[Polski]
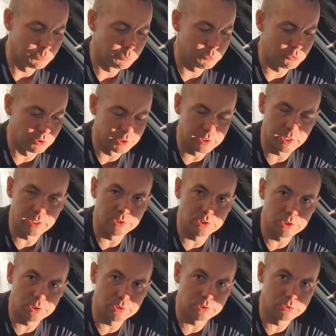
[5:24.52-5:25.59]

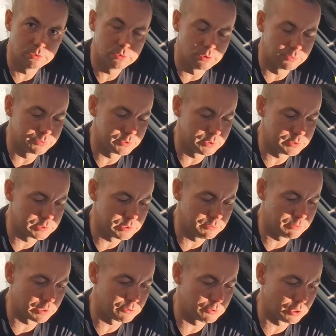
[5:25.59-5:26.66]
przykręcić do
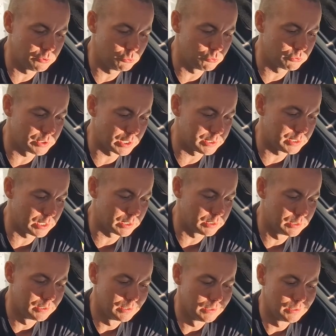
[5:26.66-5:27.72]
wtryskiwacza już tak jak
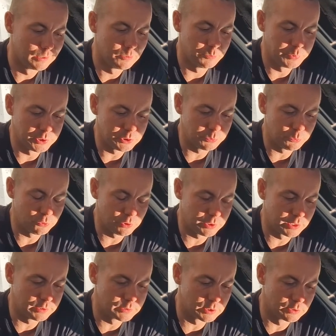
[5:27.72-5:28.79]
być
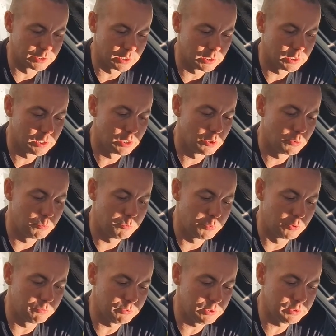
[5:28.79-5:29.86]
przykręcone
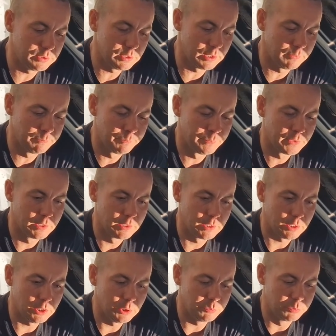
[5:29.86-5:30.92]
powinny
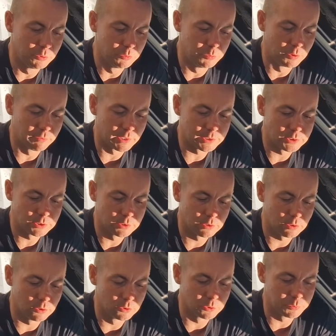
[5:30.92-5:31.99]
i próbować
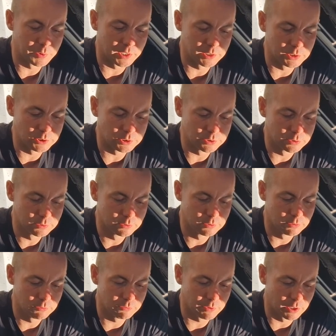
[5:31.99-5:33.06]
odpalić
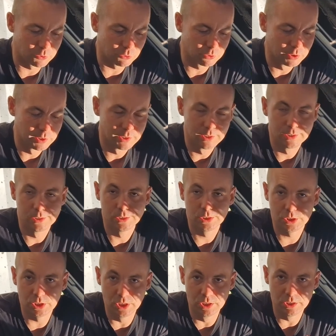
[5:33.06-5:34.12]
Wasz
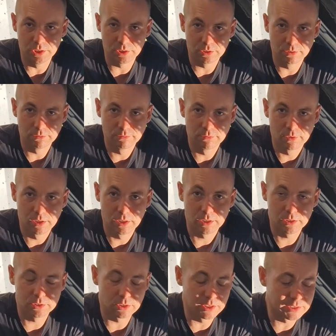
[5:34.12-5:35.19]
silnik.
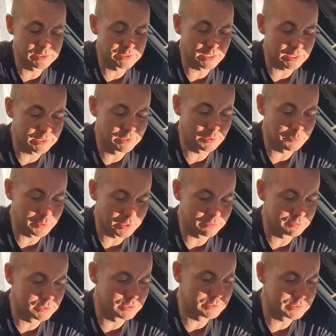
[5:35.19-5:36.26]
I to jest tak
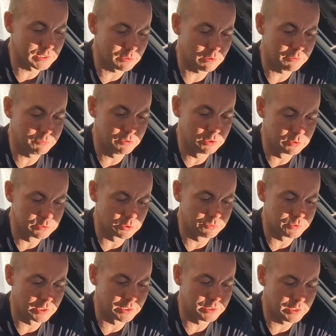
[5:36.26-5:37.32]
naprawdę cała
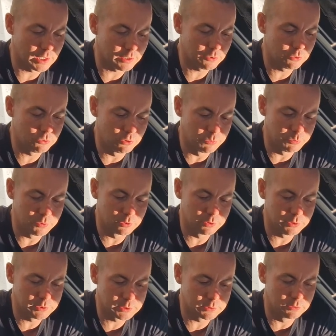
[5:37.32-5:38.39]
filozofia, jak szybko
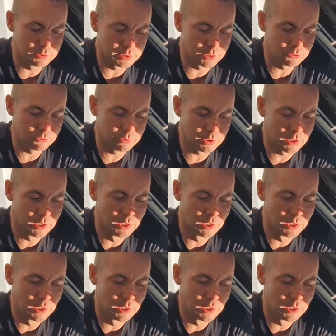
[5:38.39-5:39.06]
i skutecznie e,